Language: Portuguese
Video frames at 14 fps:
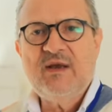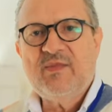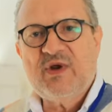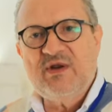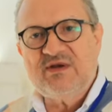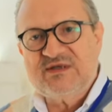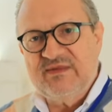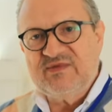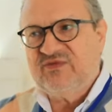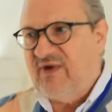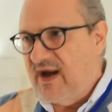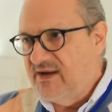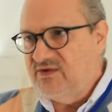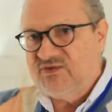porque nós temos
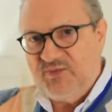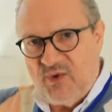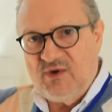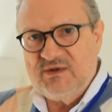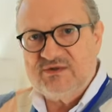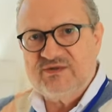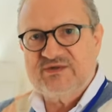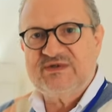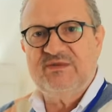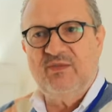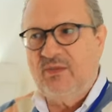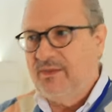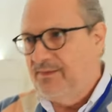vários pontos de